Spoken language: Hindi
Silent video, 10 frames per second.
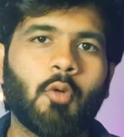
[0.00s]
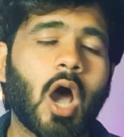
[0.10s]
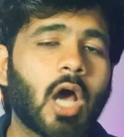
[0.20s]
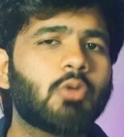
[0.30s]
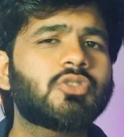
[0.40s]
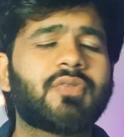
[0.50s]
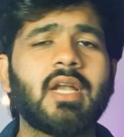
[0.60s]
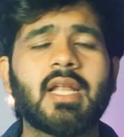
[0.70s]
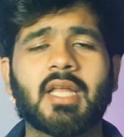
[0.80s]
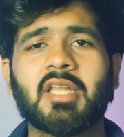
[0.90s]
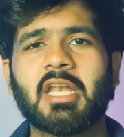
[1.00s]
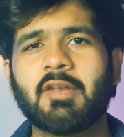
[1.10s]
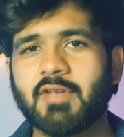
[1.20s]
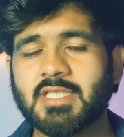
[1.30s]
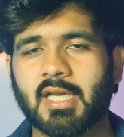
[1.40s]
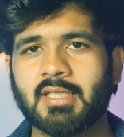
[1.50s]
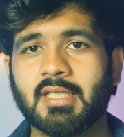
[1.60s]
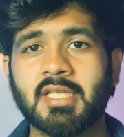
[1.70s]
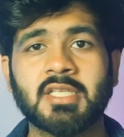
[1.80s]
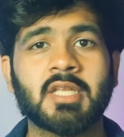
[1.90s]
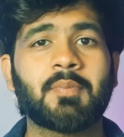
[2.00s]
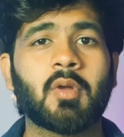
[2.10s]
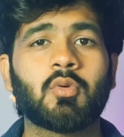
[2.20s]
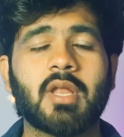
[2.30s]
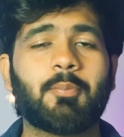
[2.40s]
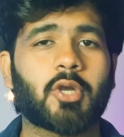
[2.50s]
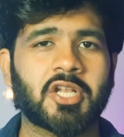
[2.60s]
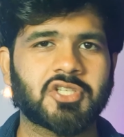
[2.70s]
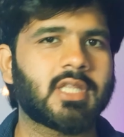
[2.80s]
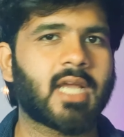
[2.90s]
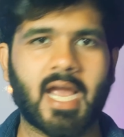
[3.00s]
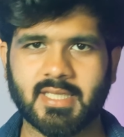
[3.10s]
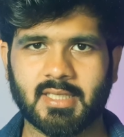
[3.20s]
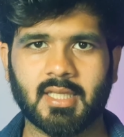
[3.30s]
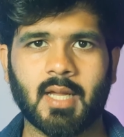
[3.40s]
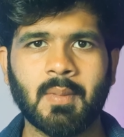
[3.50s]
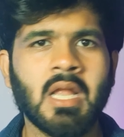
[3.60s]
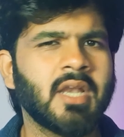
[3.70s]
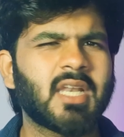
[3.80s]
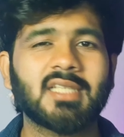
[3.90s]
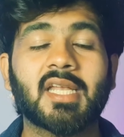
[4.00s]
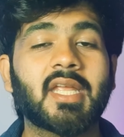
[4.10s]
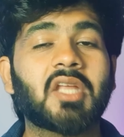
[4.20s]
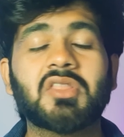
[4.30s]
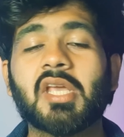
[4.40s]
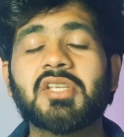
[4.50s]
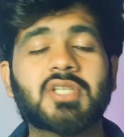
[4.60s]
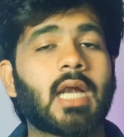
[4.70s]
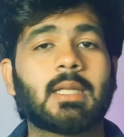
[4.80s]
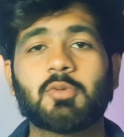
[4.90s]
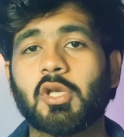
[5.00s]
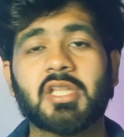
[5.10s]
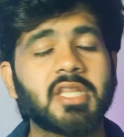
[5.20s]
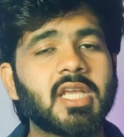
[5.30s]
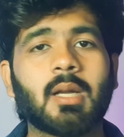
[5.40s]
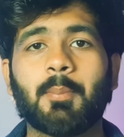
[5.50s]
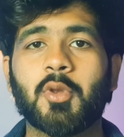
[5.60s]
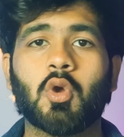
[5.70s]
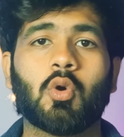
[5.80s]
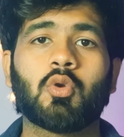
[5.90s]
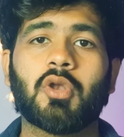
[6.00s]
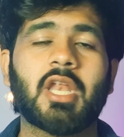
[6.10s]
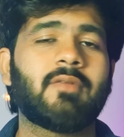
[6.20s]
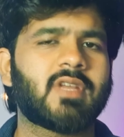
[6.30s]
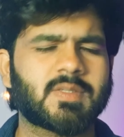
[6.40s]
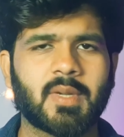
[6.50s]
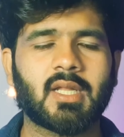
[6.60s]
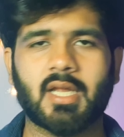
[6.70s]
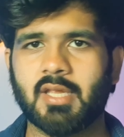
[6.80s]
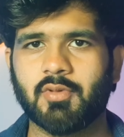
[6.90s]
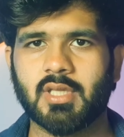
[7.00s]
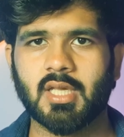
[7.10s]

वो हर उस फील्ड के अंदर इन्वेस्ट करते थे जिनमें उन्हें पोटेंशियल दिखाई देता था ना जाने कितनी ही स्टार्टअप और कितनी ही कंपनियों को उन्होंने इन्वेस्टमेंट करी हुई